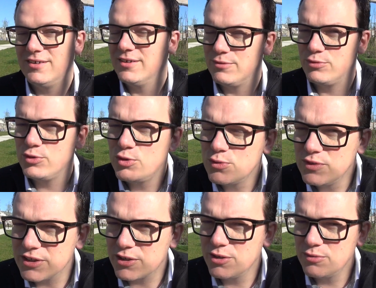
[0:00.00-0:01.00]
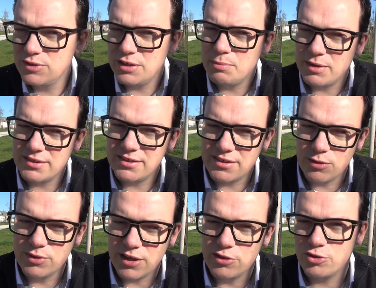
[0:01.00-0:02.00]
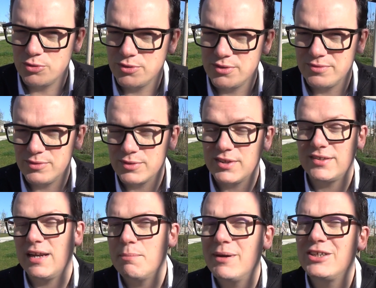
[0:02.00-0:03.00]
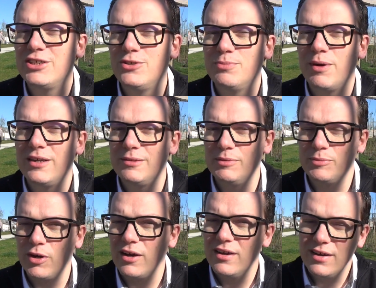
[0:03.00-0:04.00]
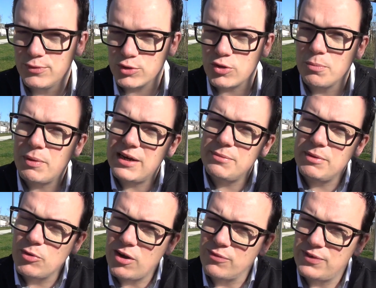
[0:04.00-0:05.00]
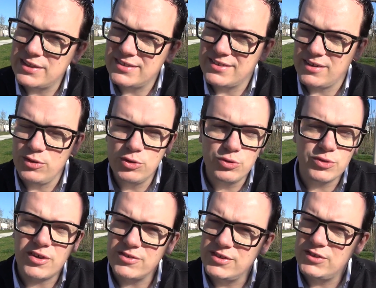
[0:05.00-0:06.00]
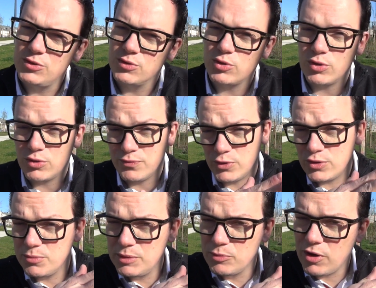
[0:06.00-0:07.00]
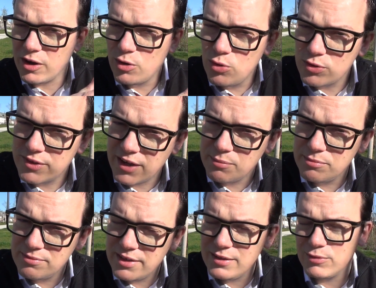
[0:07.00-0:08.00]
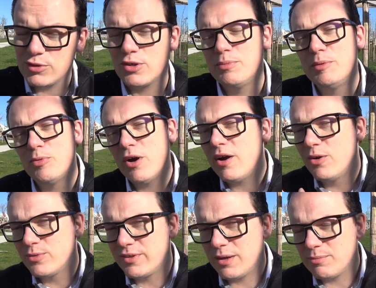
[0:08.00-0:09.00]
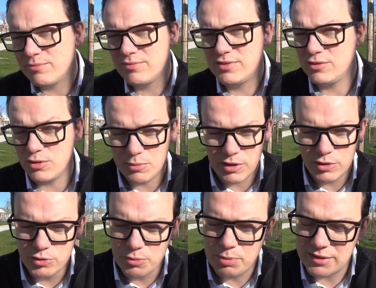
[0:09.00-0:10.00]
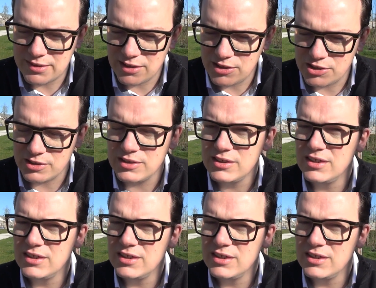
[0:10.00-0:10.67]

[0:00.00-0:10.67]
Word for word: euh, vous souvenir que vous avez placé telle ou telle chose. Donc ça, c'est la magie du palais de mémoire. Votre palais de mémoire, en fait, est un lieu de transition entre votre mémoire à court terme et votre mémoire à long terme. C'est comme un lieu de passage